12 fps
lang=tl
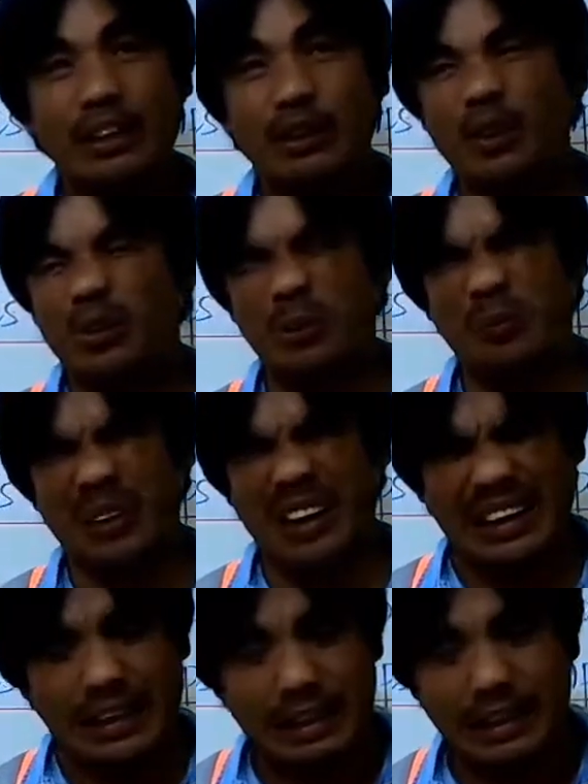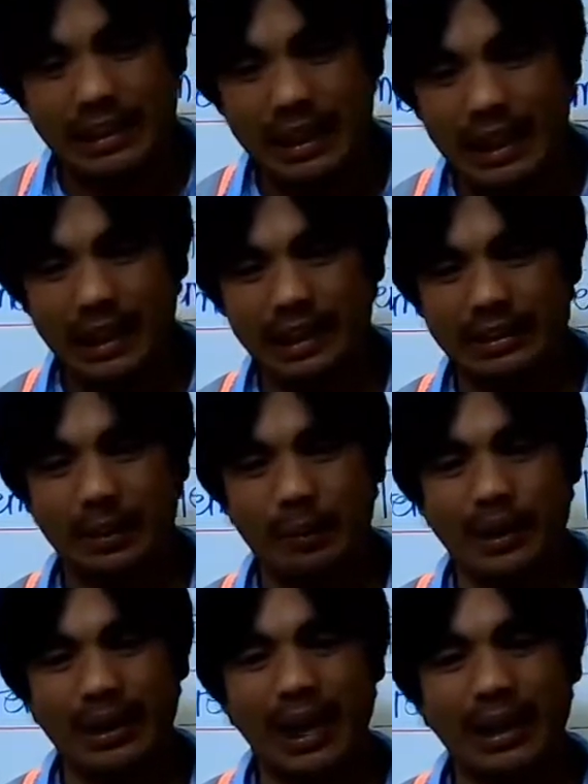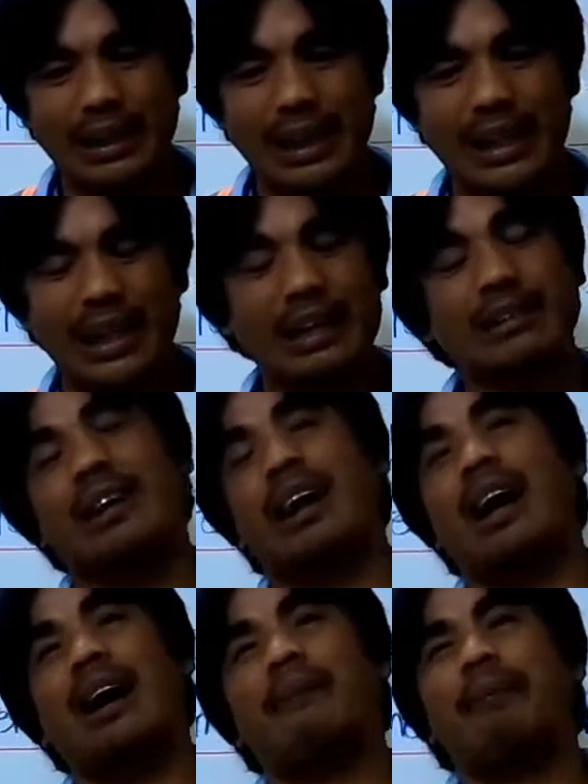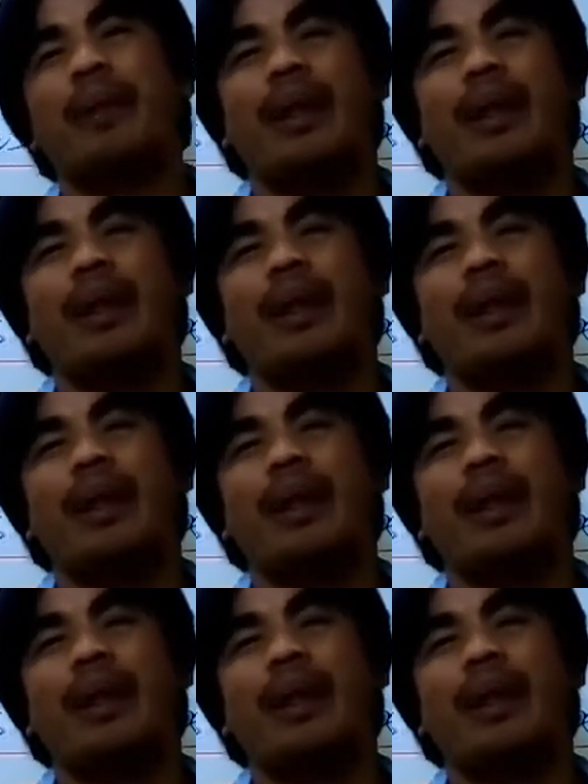yung sobrang init na ng katawan natin at saka